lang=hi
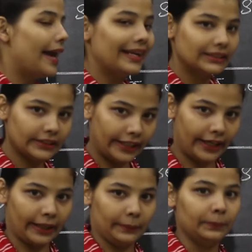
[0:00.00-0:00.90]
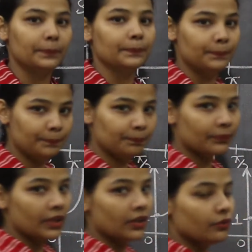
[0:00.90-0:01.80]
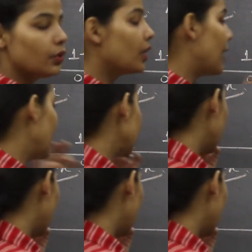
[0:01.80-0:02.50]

एक्स है हुँ? हम्म, वो कहाँ से